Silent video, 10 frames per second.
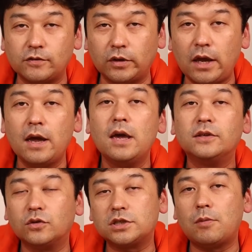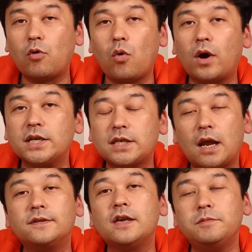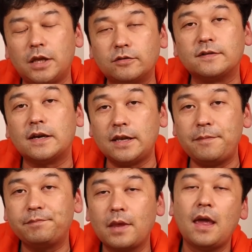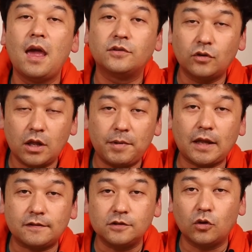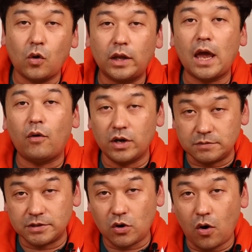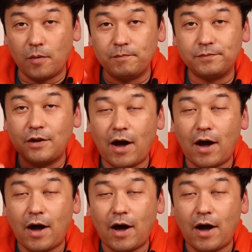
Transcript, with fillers: ますので、そちらも公開したらぜひ見てくださいね。それではまた次の動画でお会いしましょう。